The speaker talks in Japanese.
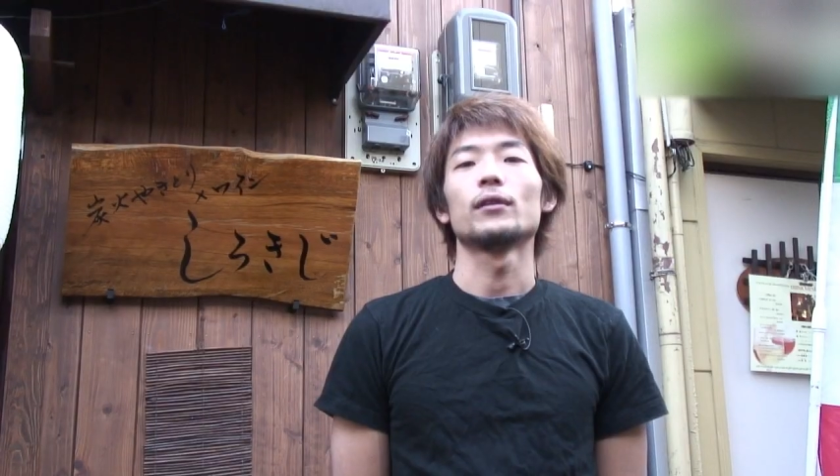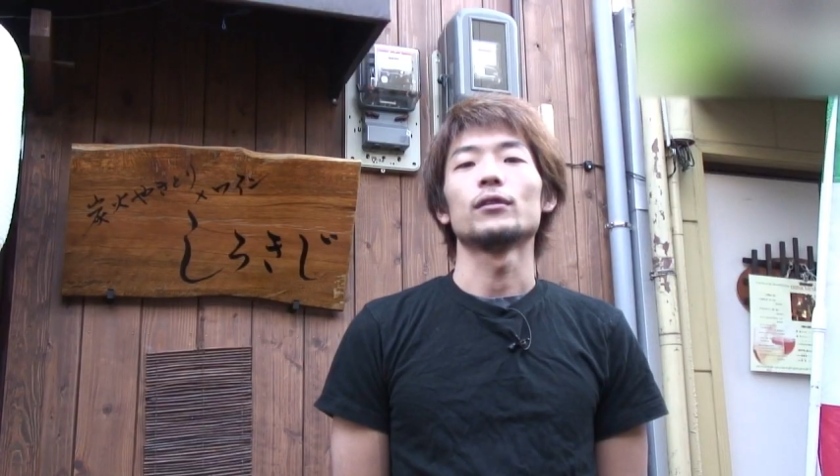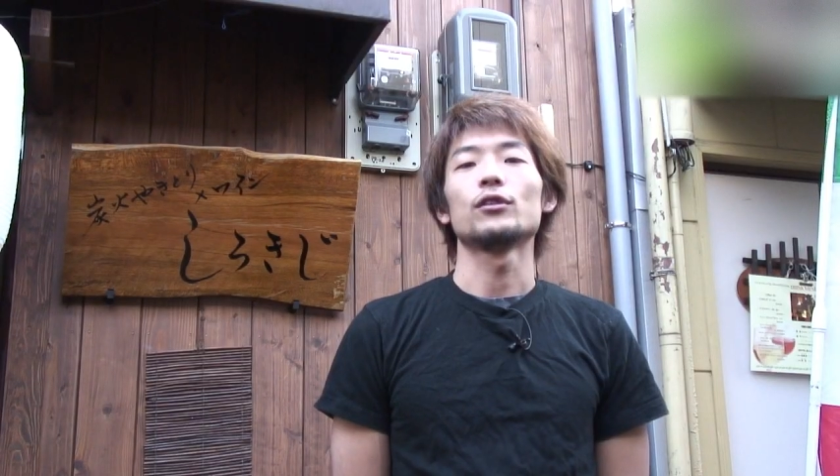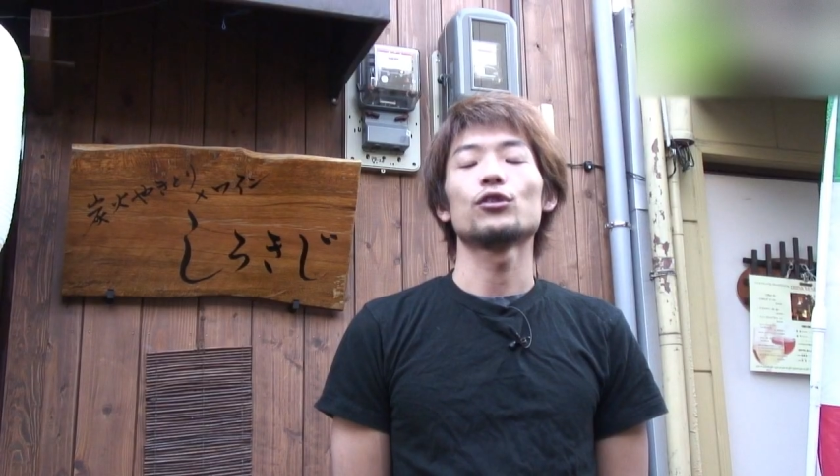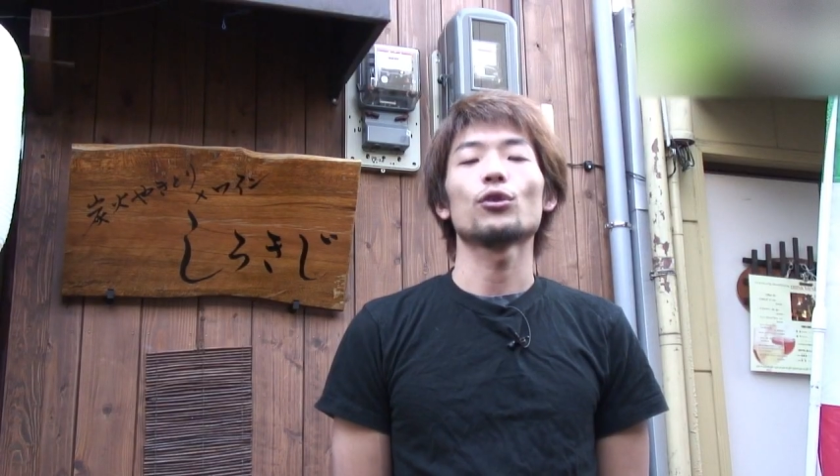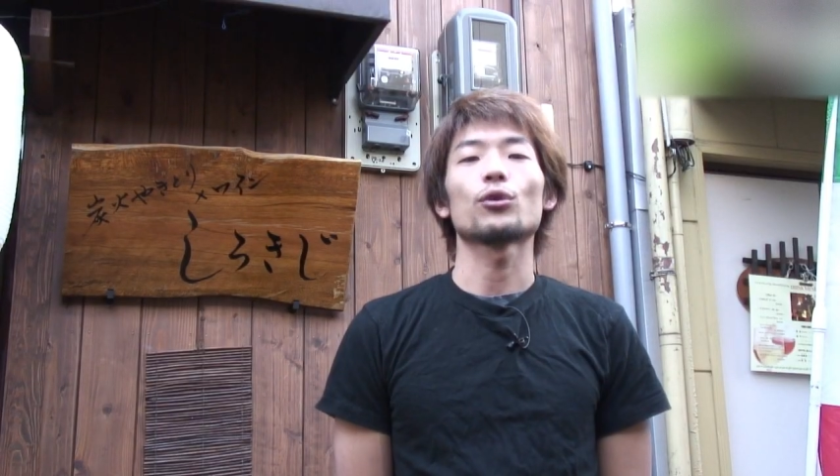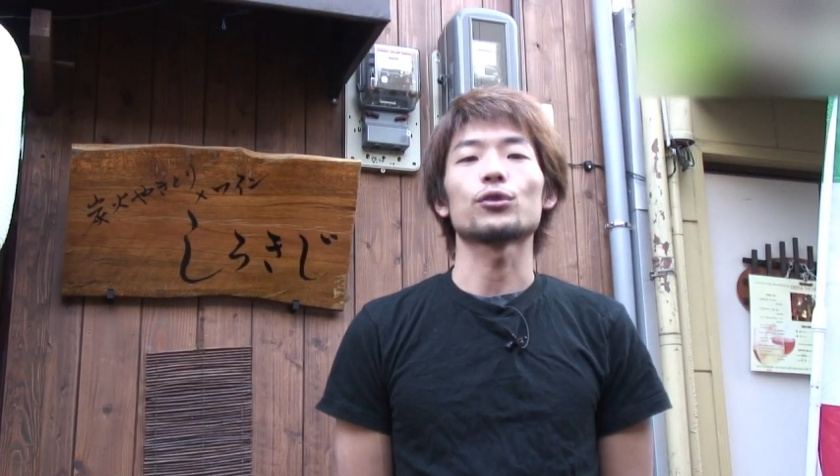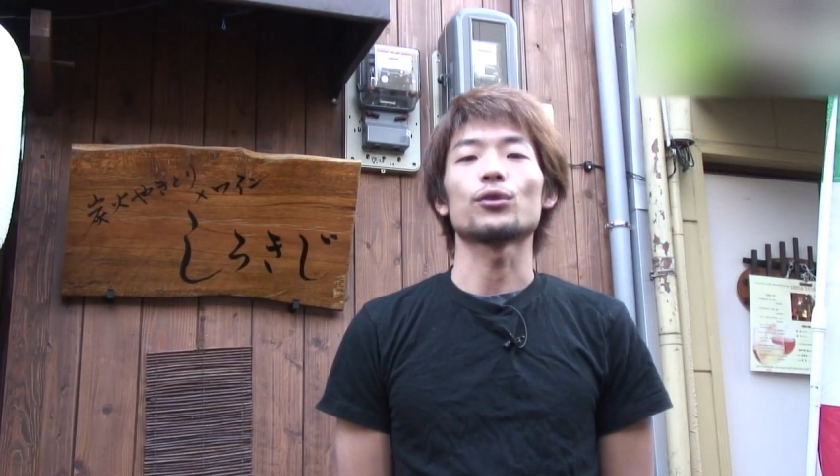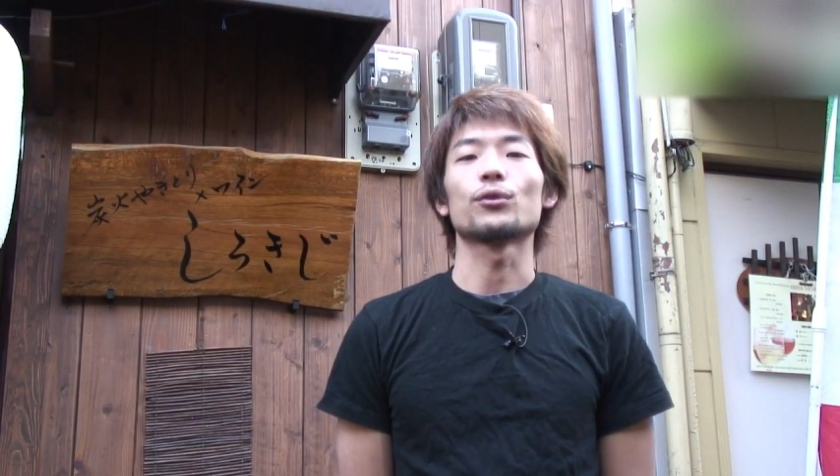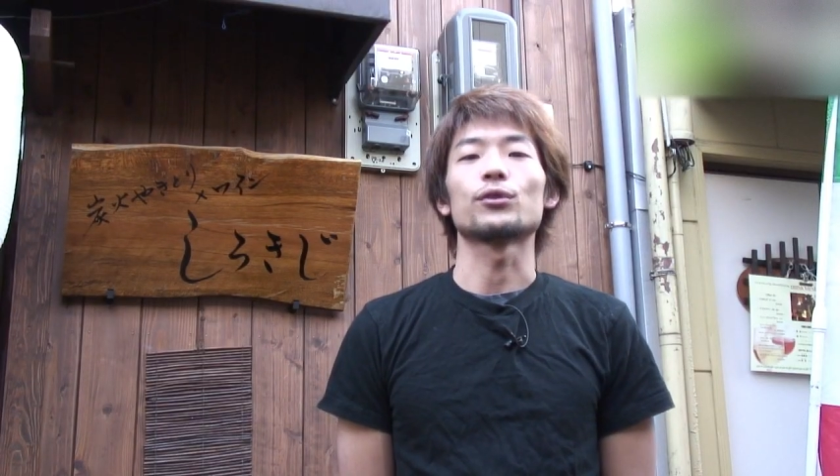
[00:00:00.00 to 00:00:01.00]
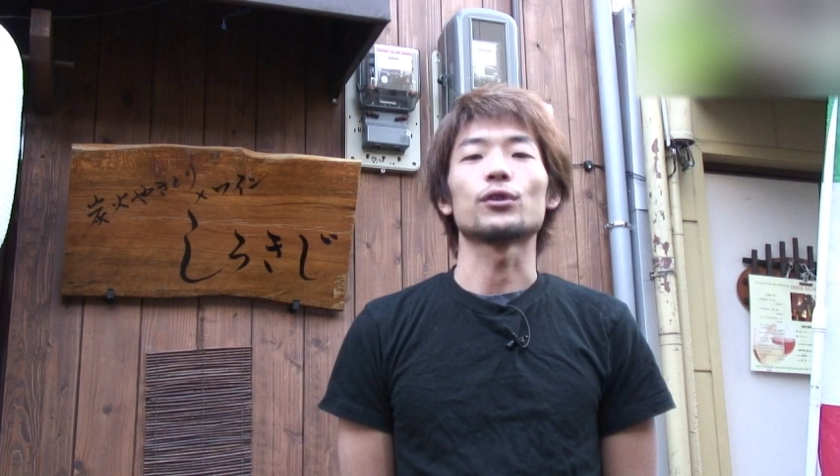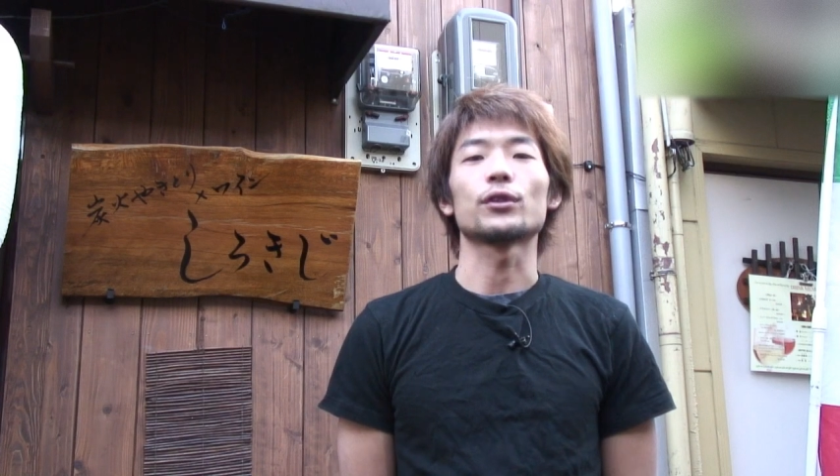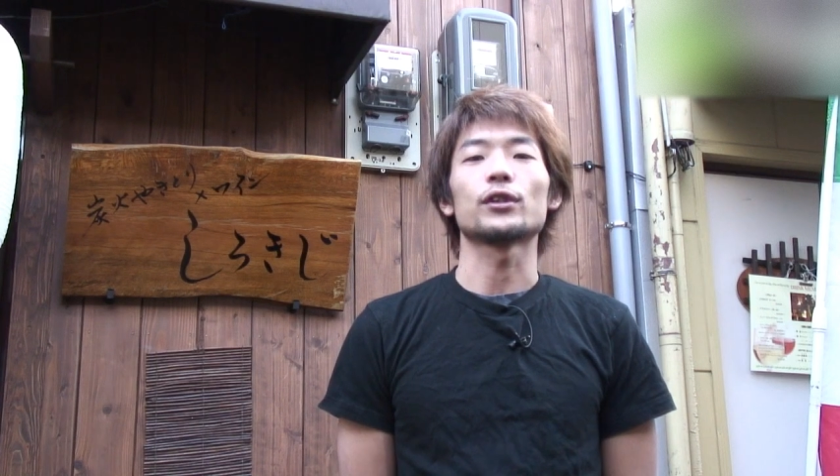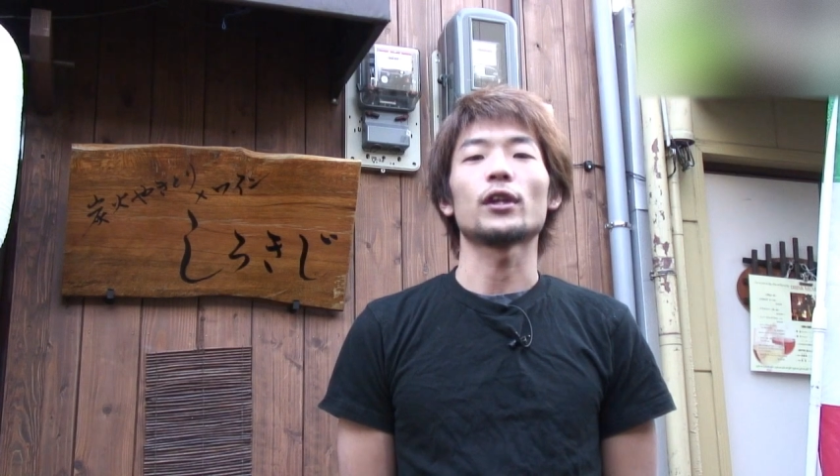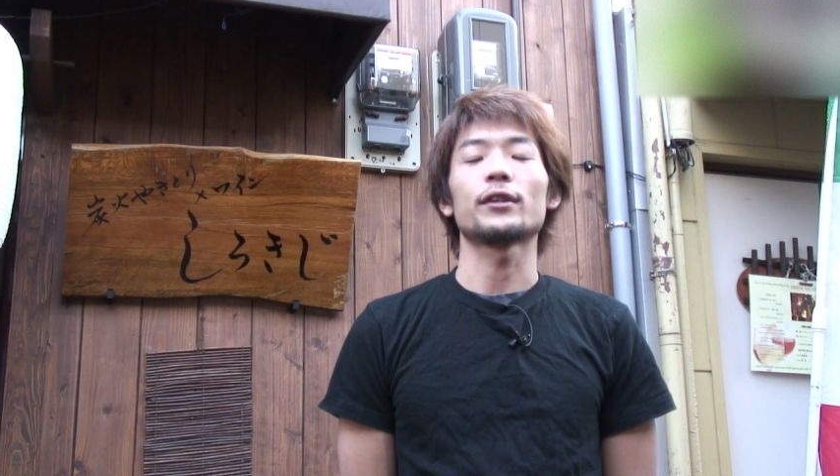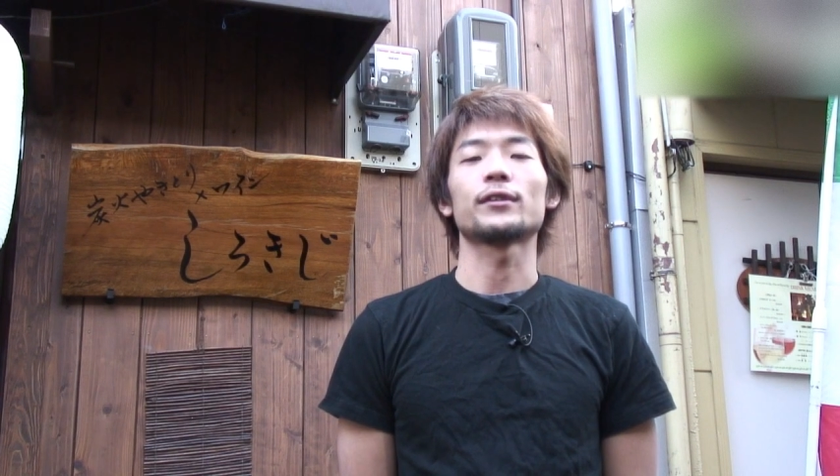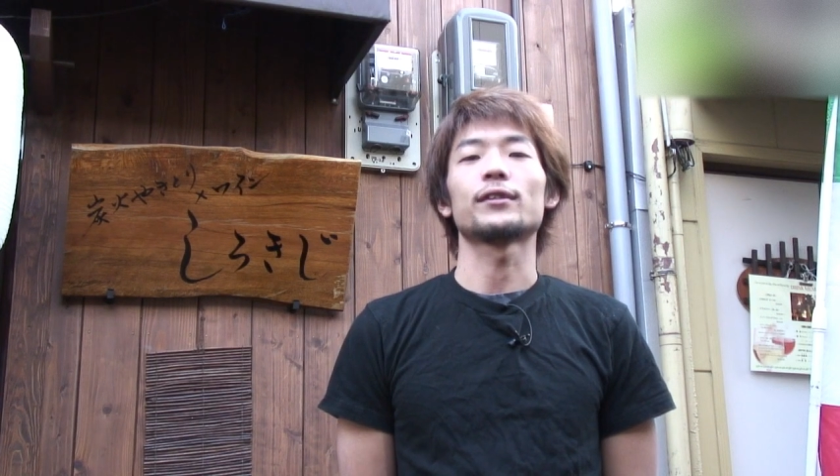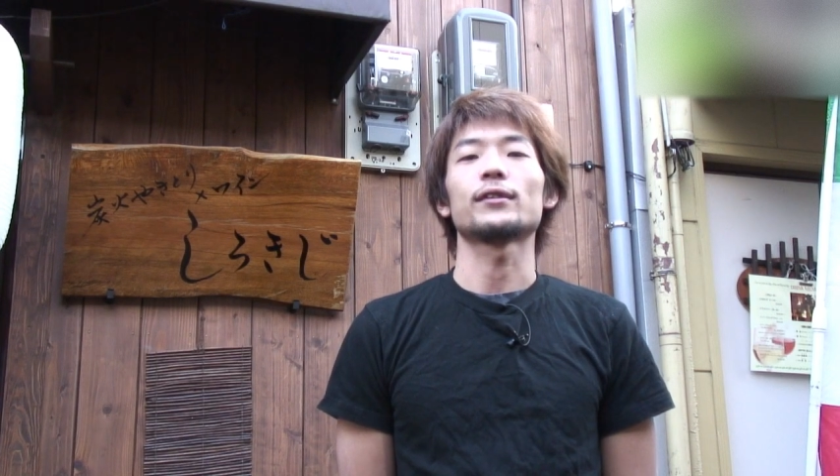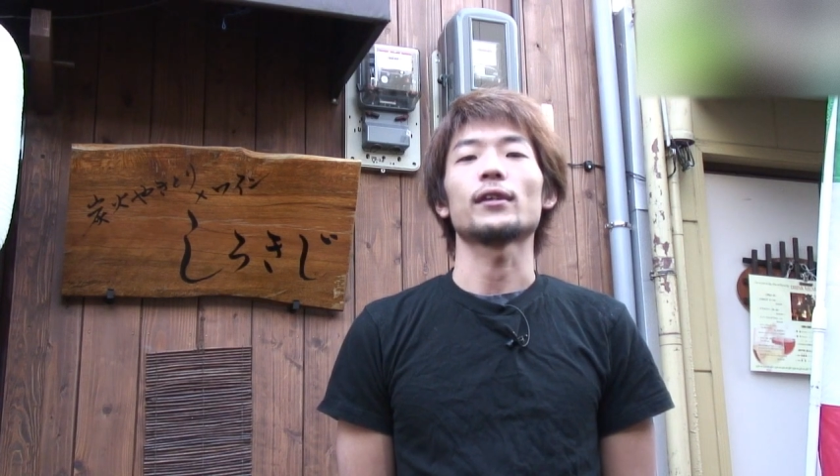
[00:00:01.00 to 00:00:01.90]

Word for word: 人情横丁の白木地です